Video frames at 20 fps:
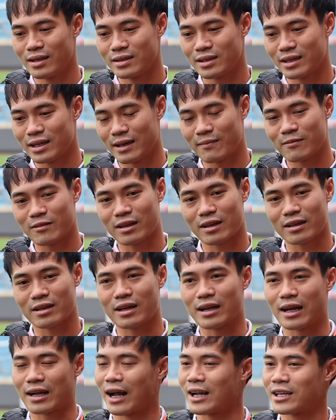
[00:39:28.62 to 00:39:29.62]
thì em thấy
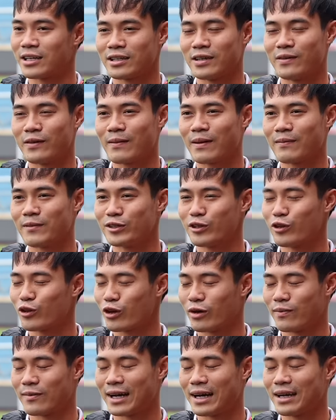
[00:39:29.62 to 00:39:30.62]
cái trận đấu em cảm thấy rất là
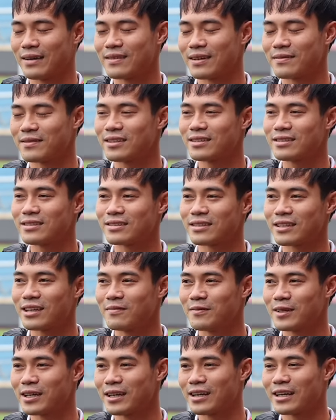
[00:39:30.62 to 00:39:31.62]
thoải mái và em rất tự
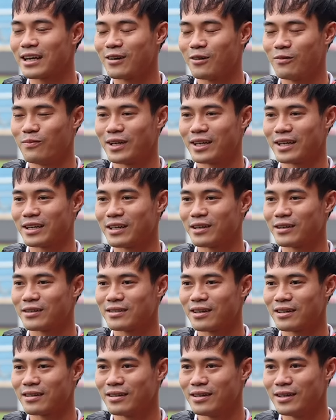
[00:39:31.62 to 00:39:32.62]
tin với kỹ năng của mình khi đến trên
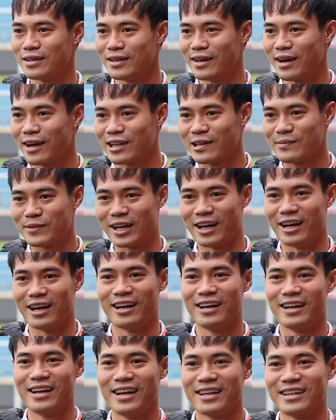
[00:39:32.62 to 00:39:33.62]
sân. Nhưng mà
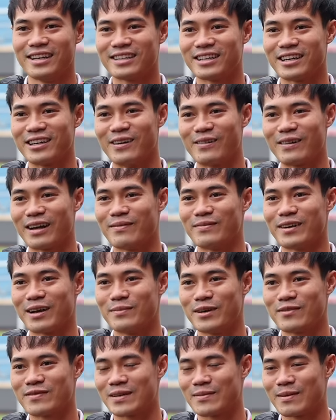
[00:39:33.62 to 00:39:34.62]
những trận đấu nào mà em
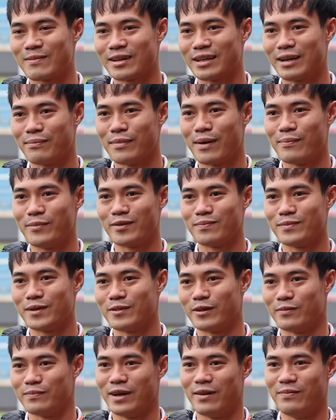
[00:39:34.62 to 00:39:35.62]
mới vào em đã lập bập lập bập
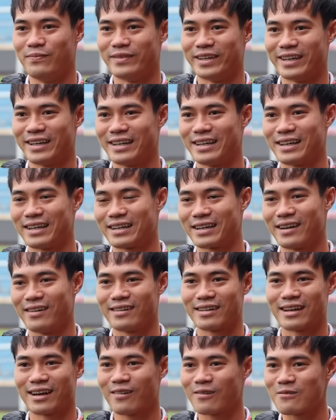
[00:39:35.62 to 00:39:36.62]
lập bập hay là
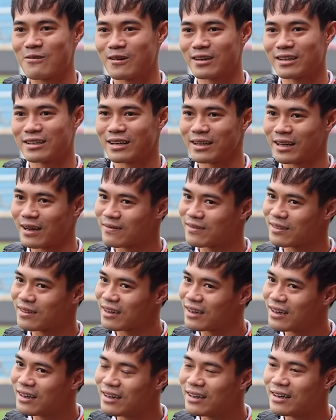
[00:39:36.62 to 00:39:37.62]
kiểu dạng không tốt đấy thì em
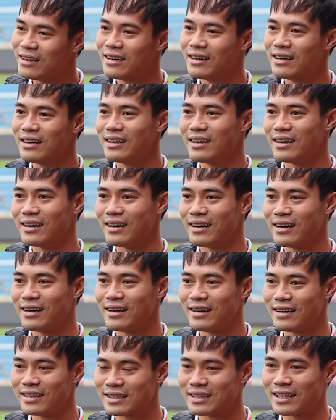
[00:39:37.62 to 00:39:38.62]
uh, hơi
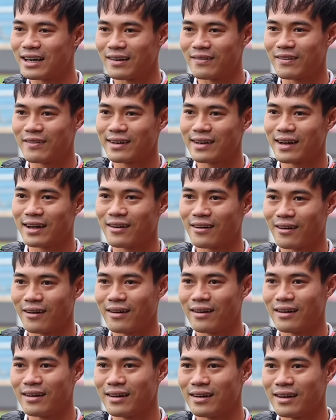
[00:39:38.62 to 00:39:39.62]
hơi sợ về vấn đề đó.
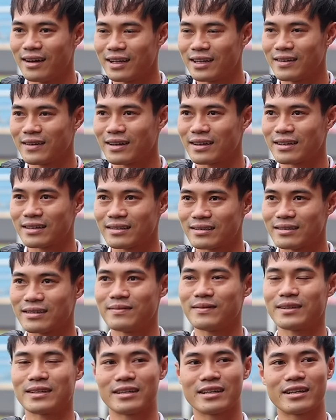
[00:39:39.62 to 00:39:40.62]

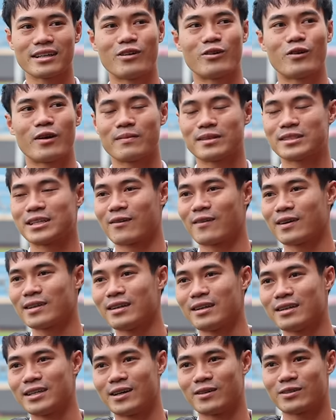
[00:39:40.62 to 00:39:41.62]
Nhưng mà những cái điều đó em trải qua rất
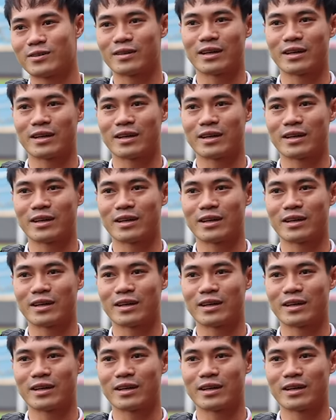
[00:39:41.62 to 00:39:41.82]
là nhiều rồi,